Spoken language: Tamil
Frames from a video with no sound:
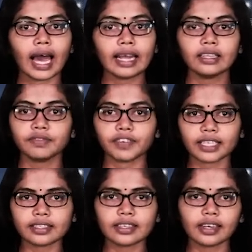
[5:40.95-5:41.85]
அனைத்து
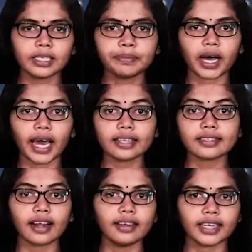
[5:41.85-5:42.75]
வர்த்தகங்களும்
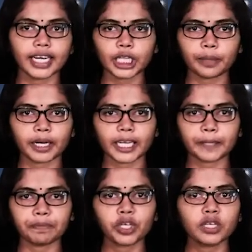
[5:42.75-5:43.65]
அரசால் நடத்தப்பட்டன